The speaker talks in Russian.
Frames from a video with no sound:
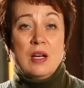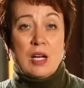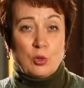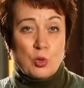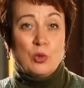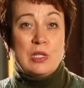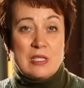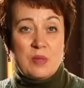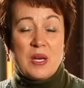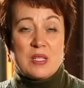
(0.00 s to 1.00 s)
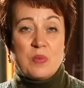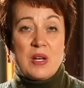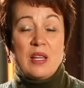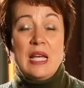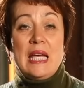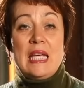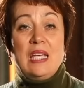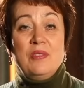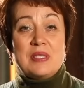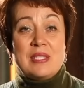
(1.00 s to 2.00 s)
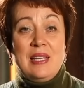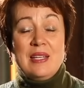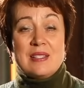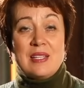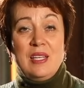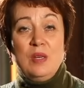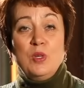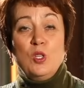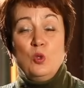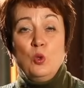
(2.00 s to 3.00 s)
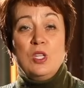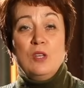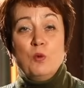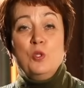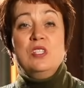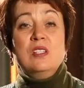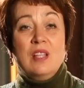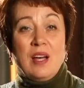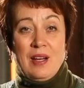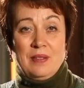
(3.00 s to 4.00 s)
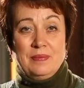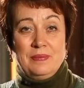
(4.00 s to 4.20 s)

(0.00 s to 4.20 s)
которую он для себя избрал, и вслед за ним идут его дела.